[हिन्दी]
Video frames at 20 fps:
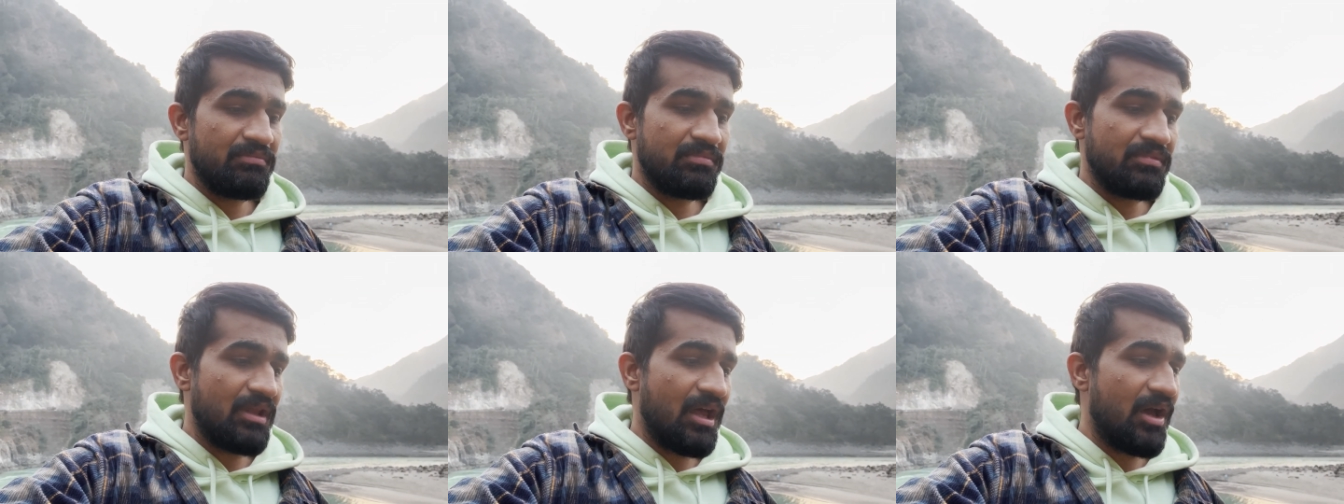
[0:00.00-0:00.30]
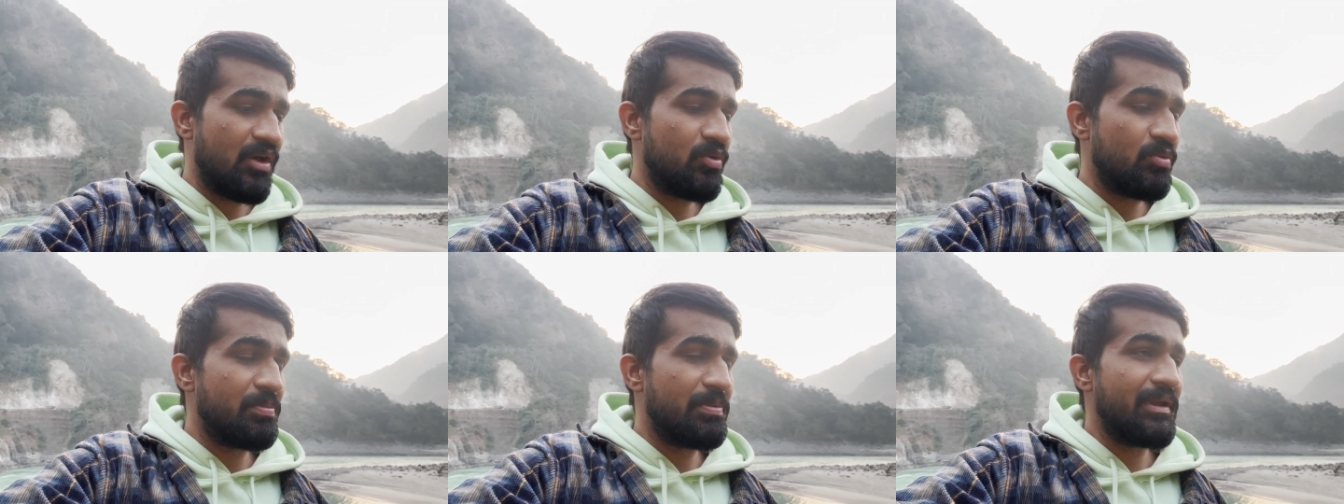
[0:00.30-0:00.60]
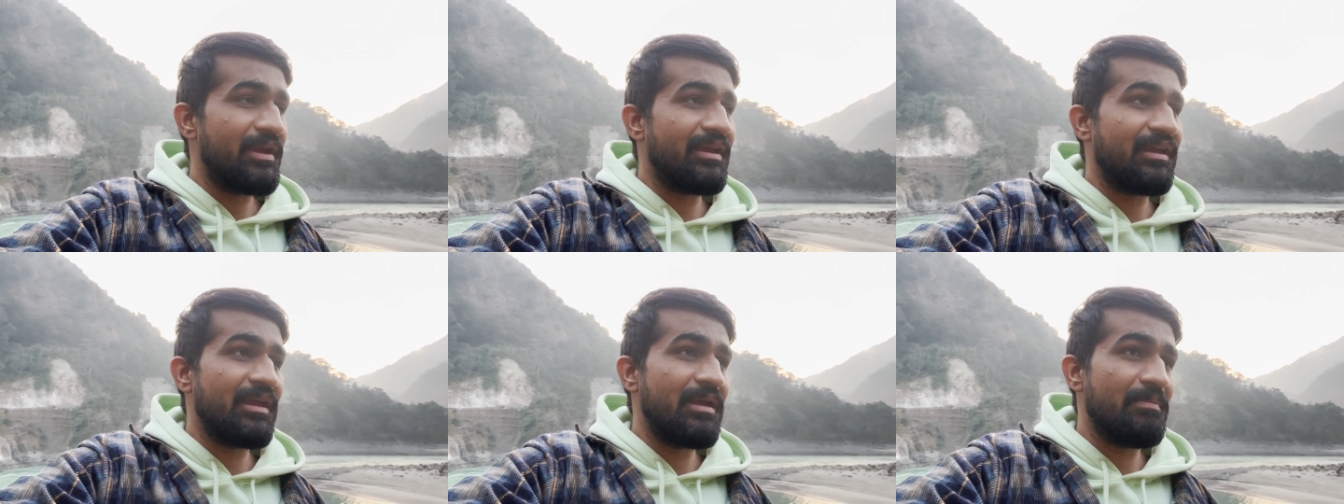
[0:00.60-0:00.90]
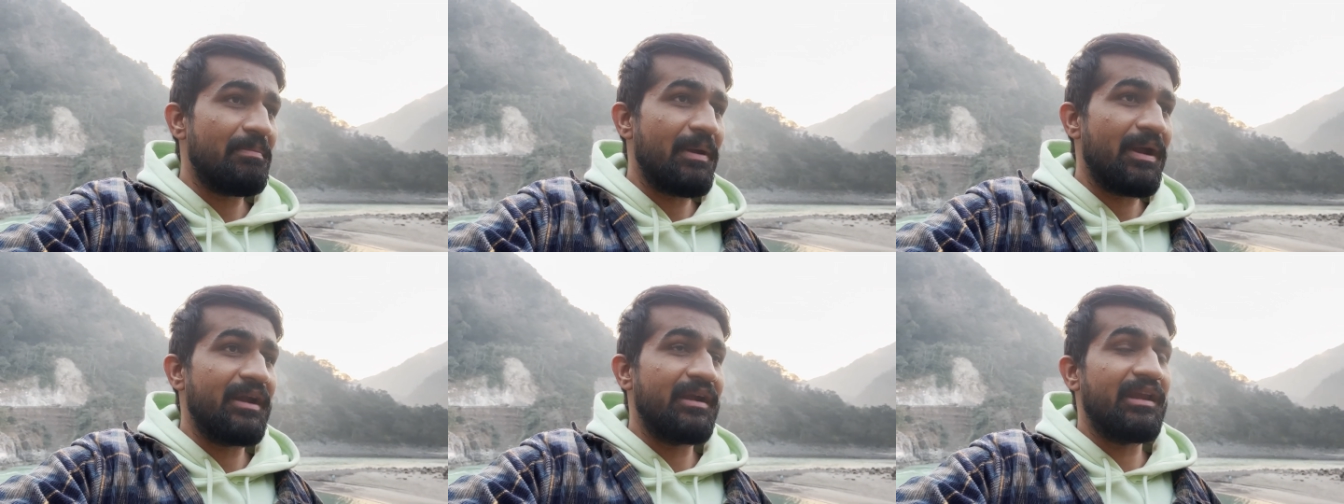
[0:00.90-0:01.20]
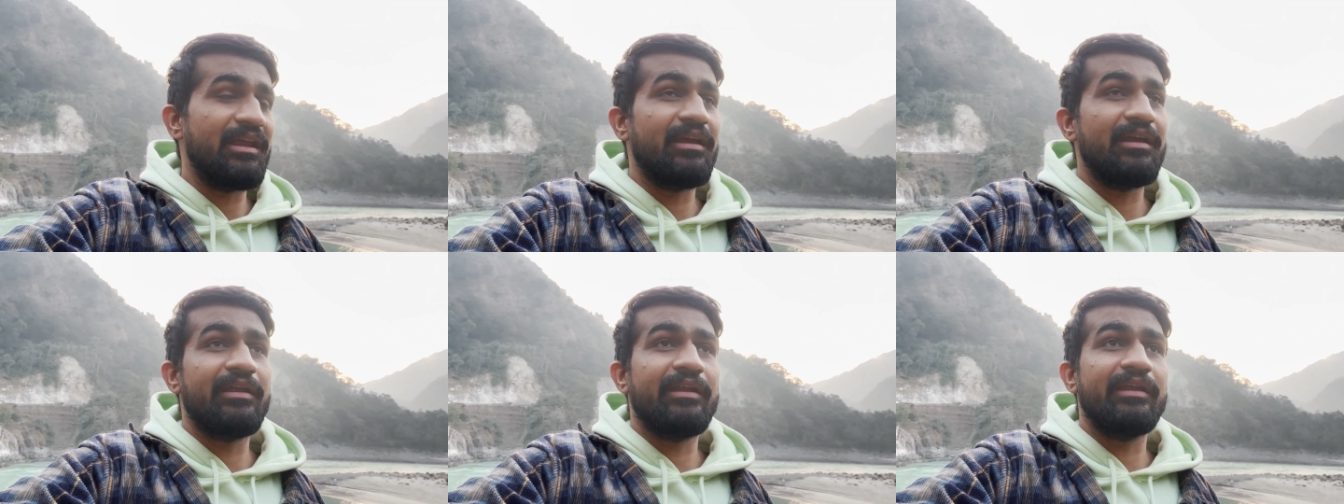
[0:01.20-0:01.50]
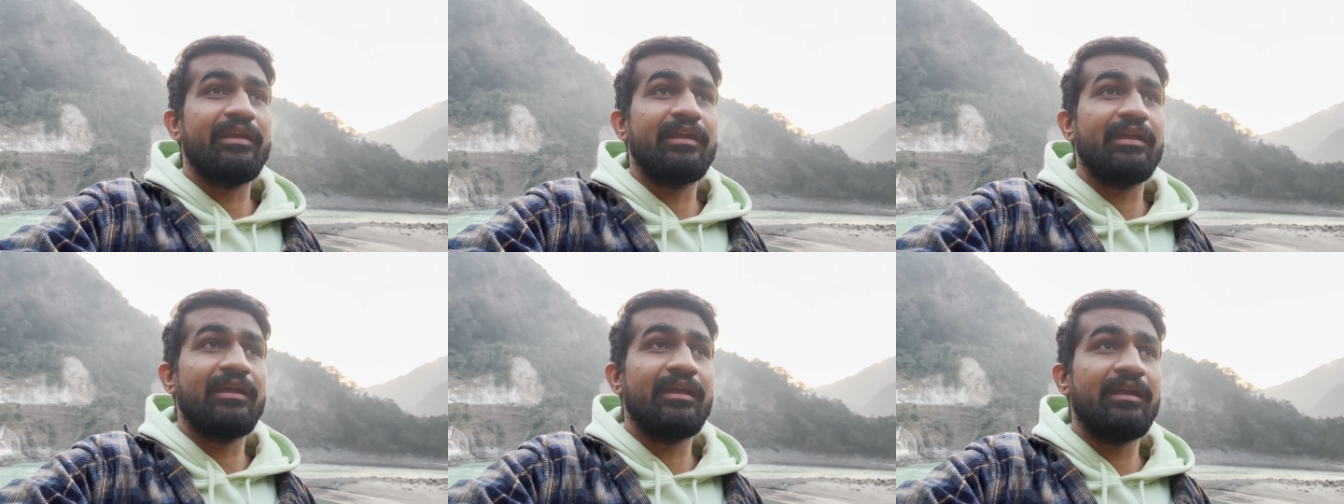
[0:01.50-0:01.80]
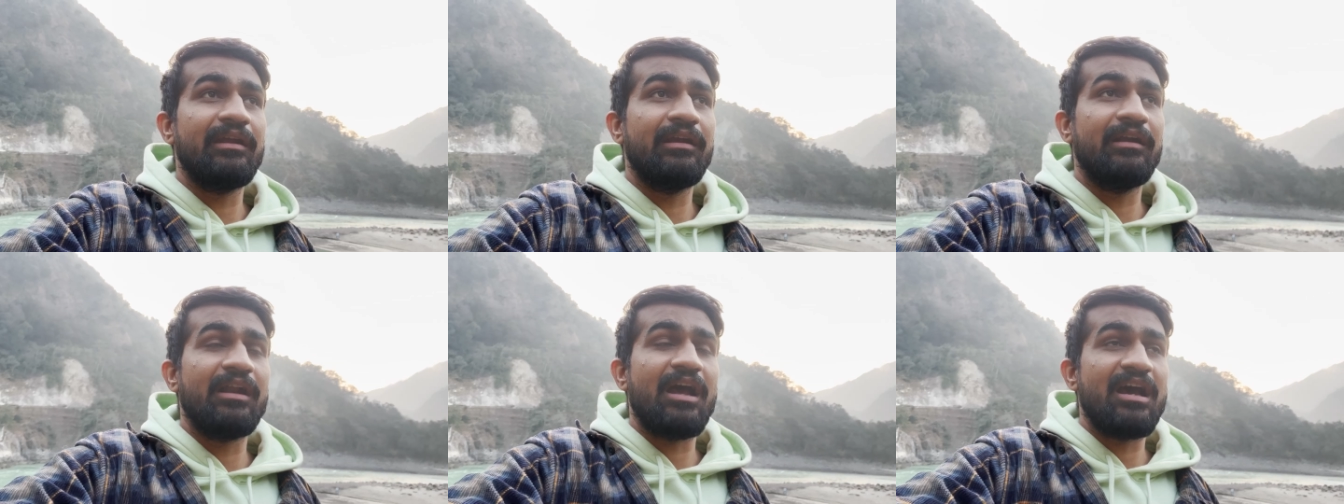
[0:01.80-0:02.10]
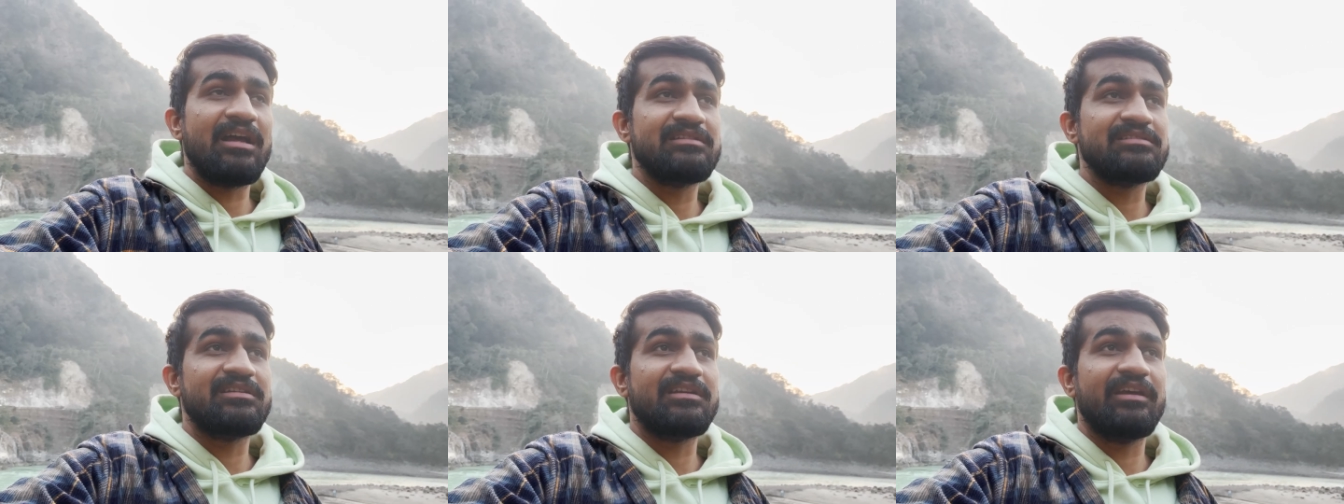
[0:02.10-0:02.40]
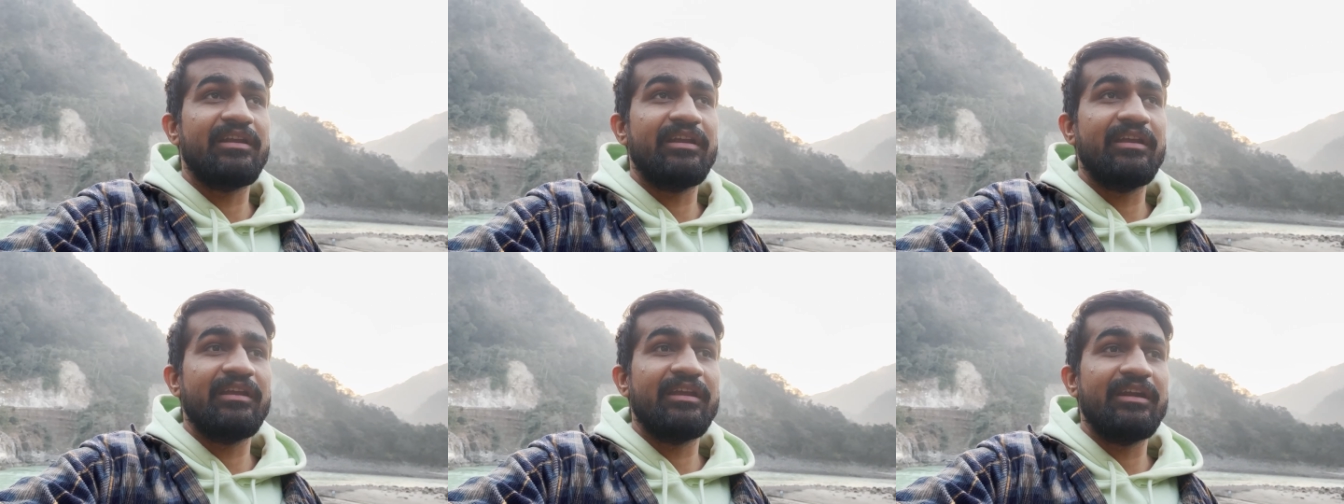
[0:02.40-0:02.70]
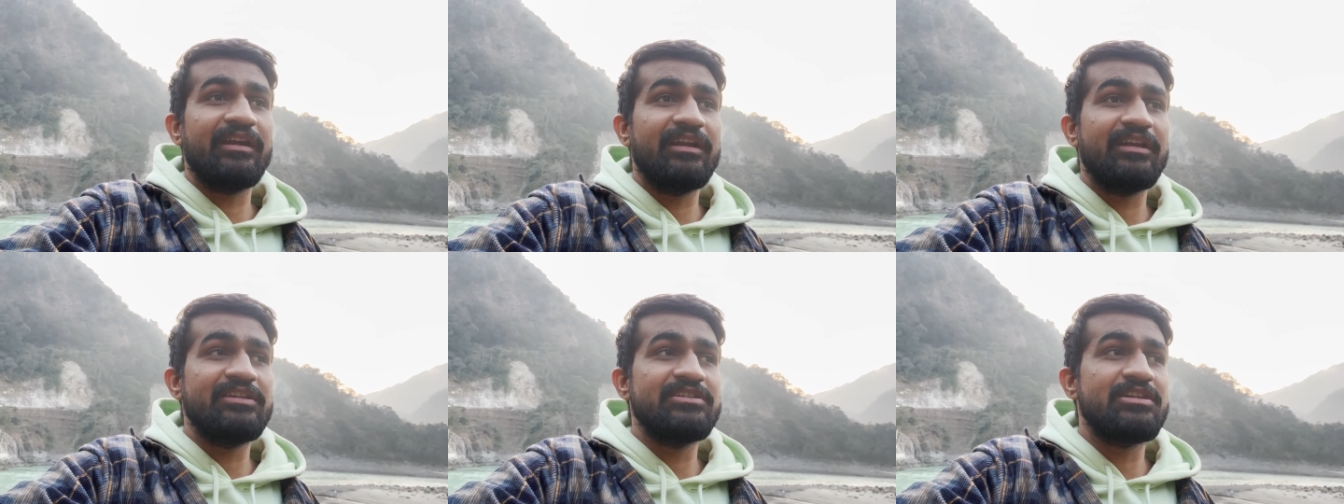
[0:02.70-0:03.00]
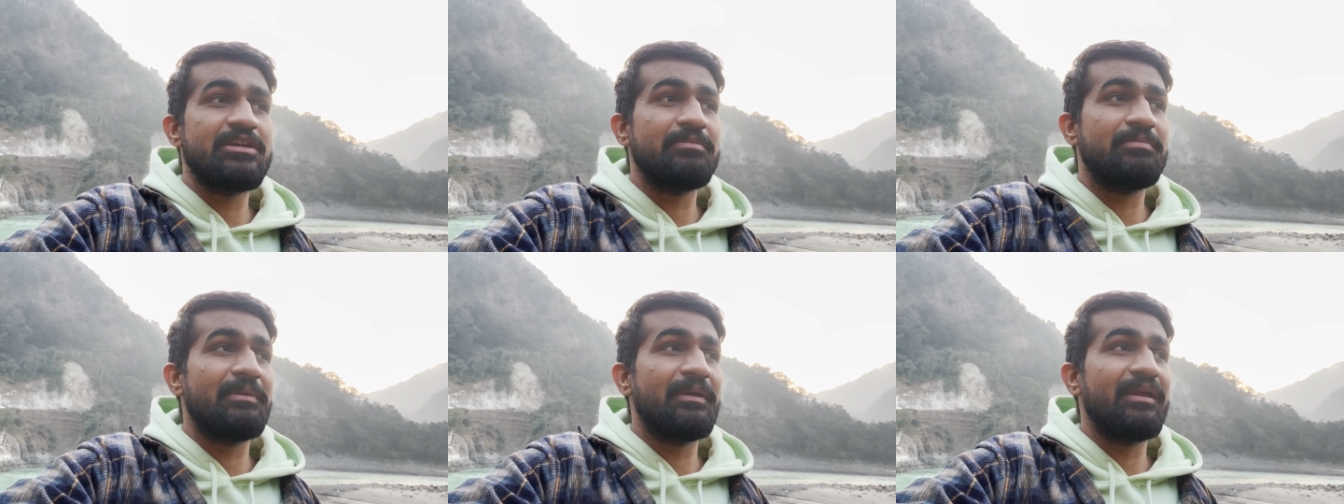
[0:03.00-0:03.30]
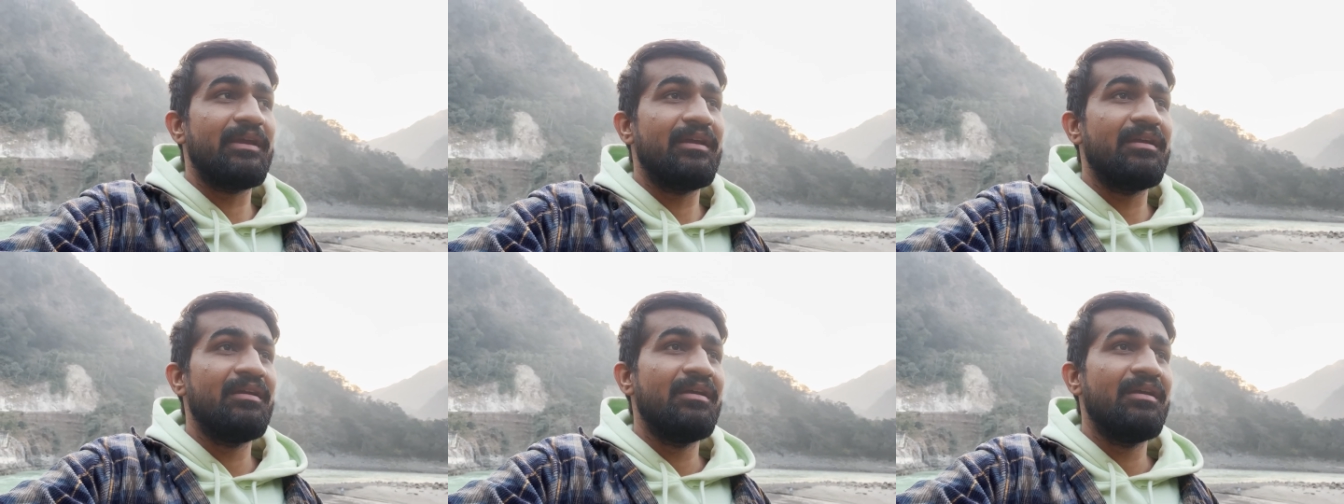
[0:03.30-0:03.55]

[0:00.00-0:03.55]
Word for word: दारू पियेंगे पार्टी करेंगे डांस करेंगे डीजे पे